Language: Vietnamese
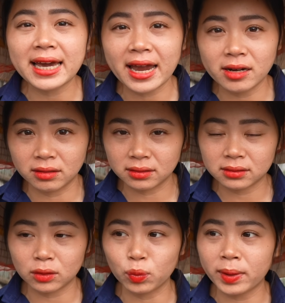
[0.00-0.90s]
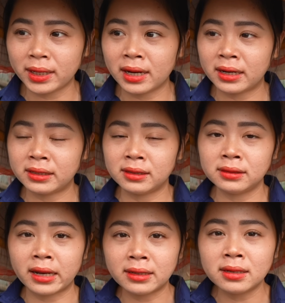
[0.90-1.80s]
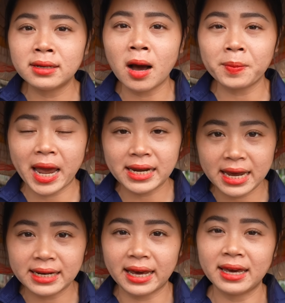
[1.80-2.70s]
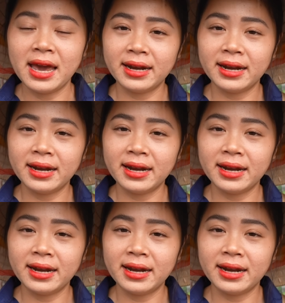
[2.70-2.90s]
cây được. Tụi mình là định hôm nay đi này